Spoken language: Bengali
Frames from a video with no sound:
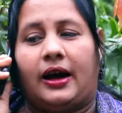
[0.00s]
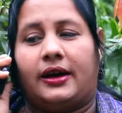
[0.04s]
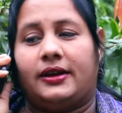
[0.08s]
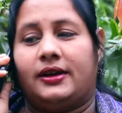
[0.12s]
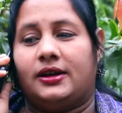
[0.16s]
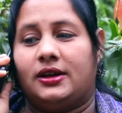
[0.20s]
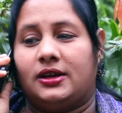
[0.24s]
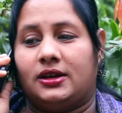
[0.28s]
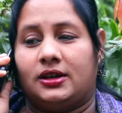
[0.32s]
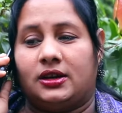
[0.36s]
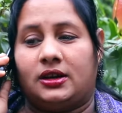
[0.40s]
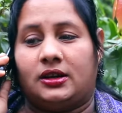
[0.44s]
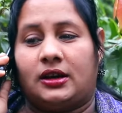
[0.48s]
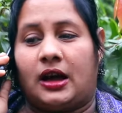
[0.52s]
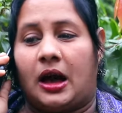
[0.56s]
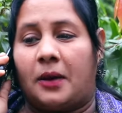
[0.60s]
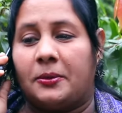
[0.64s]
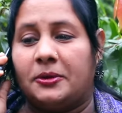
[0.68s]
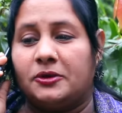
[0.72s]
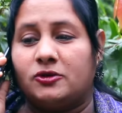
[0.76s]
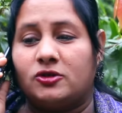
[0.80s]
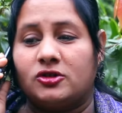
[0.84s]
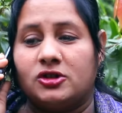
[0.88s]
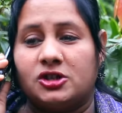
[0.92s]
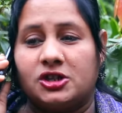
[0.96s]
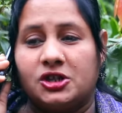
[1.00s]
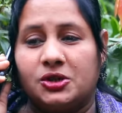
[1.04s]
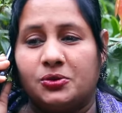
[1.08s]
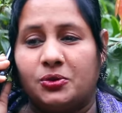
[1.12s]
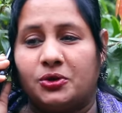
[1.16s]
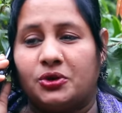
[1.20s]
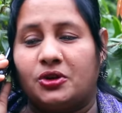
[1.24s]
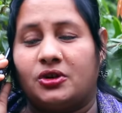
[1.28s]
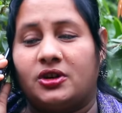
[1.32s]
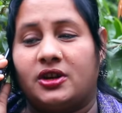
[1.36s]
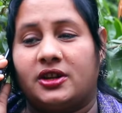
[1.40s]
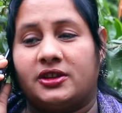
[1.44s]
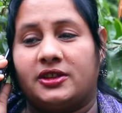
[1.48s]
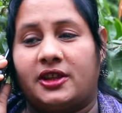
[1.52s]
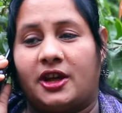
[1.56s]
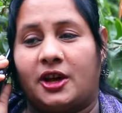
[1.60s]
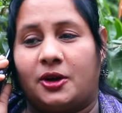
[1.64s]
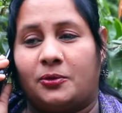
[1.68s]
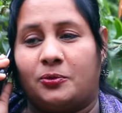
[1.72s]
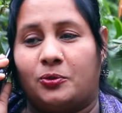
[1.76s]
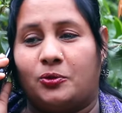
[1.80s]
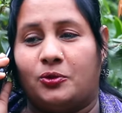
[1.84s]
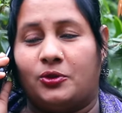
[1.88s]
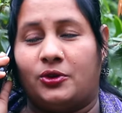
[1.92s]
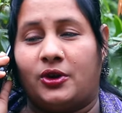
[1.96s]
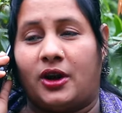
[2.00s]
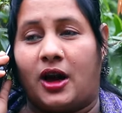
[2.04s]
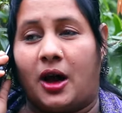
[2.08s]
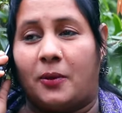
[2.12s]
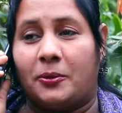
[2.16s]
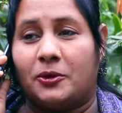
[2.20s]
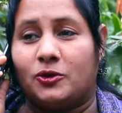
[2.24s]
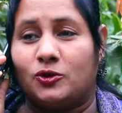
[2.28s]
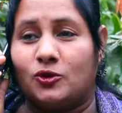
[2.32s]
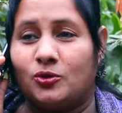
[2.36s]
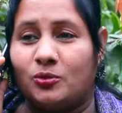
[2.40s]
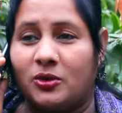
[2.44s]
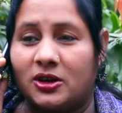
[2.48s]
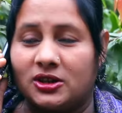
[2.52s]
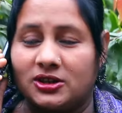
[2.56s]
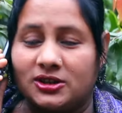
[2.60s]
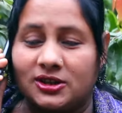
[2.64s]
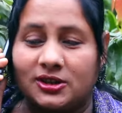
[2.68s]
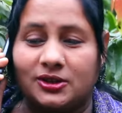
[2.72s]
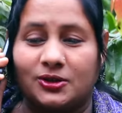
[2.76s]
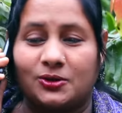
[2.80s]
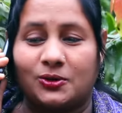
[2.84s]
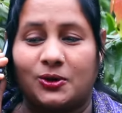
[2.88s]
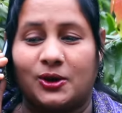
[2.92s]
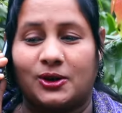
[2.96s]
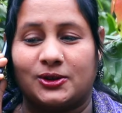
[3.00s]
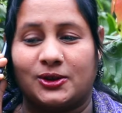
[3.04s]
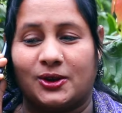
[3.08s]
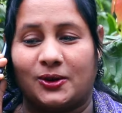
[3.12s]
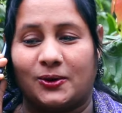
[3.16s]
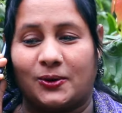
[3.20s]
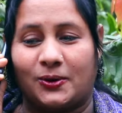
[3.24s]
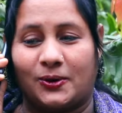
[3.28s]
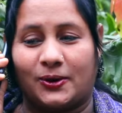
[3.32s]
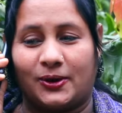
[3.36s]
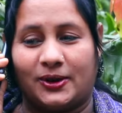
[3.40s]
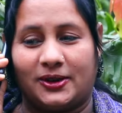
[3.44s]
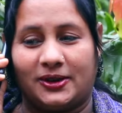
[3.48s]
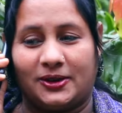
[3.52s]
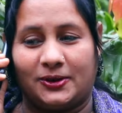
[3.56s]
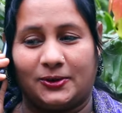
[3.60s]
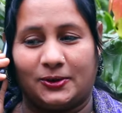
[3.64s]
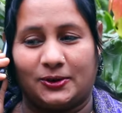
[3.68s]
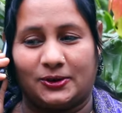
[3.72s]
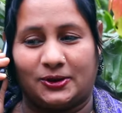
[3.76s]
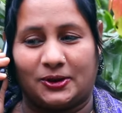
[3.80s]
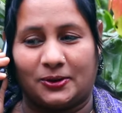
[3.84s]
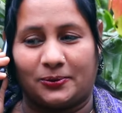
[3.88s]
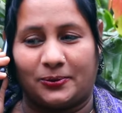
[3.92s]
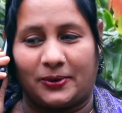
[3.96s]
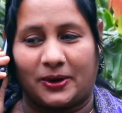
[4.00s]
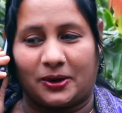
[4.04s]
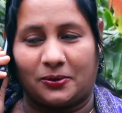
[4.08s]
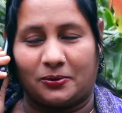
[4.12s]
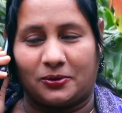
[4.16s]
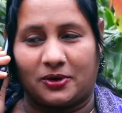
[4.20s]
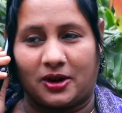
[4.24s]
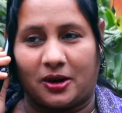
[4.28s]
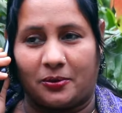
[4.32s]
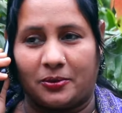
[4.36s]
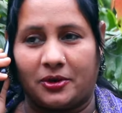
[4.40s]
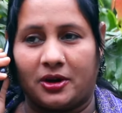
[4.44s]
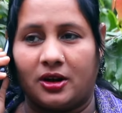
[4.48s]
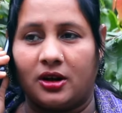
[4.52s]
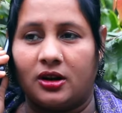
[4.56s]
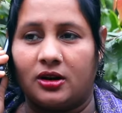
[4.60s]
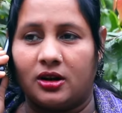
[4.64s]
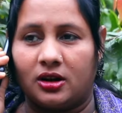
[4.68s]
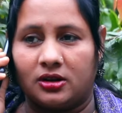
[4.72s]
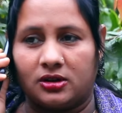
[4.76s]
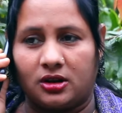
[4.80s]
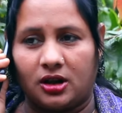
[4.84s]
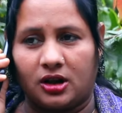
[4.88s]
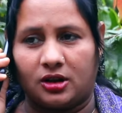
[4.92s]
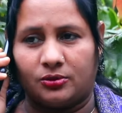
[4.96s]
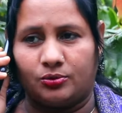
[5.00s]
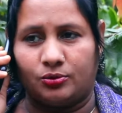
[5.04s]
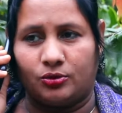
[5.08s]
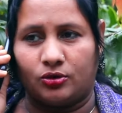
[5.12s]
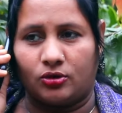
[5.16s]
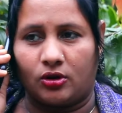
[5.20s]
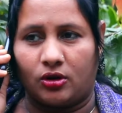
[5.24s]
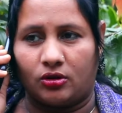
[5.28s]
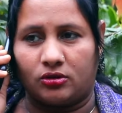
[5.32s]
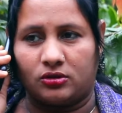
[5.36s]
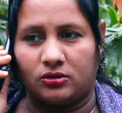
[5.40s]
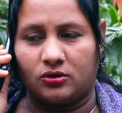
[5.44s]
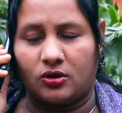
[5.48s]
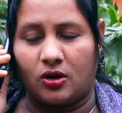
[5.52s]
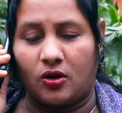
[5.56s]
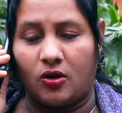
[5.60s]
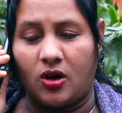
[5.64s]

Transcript: আরে আমি তো জীবন ওগুলো দেখবো না আমি তোমার সাথে কথা ই করতে পারবো না আমি এগুলো দেখবো কখন